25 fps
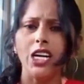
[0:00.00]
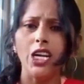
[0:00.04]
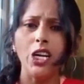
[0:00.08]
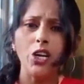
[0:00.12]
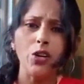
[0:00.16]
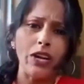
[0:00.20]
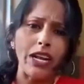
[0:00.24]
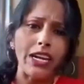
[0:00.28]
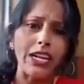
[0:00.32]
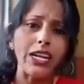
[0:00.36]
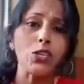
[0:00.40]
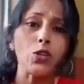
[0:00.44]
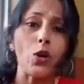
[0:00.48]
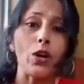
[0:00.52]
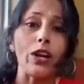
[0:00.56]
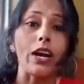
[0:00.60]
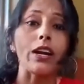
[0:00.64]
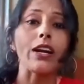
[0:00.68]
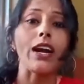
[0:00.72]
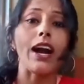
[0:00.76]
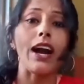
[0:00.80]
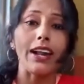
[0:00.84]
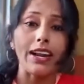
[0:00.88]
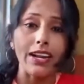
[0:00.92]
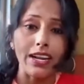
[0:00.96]
இன்னும் நிறைய சொல்
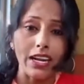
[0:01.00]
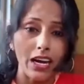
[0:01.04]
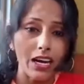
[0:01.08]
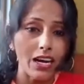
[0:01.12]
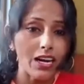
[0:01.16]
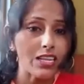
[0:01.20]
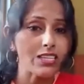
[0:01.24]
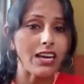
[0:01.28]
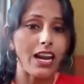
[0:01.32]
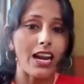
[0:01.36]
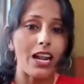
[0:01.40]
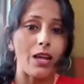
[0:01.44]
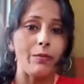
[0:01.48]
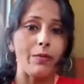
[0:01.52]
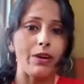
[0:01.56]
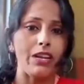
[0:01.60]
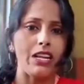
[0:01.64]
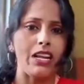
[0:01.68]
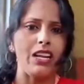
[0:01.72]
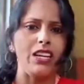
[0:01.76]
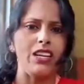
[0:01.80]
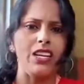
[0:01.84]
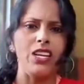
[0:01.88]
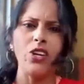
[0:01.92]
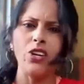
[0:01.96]
காரைக்காலில் சாலை மறியல்
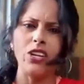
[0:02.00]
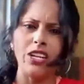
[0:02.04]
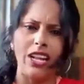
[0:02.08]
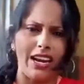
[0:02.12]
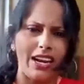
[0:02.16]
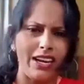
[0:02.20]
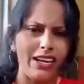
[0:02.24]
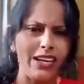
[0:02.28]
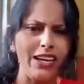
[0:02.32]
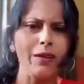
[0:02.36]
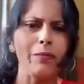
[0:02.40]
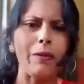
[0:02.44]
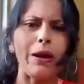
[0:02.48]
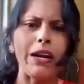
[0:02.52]
பட்டியல் இனி நிறைய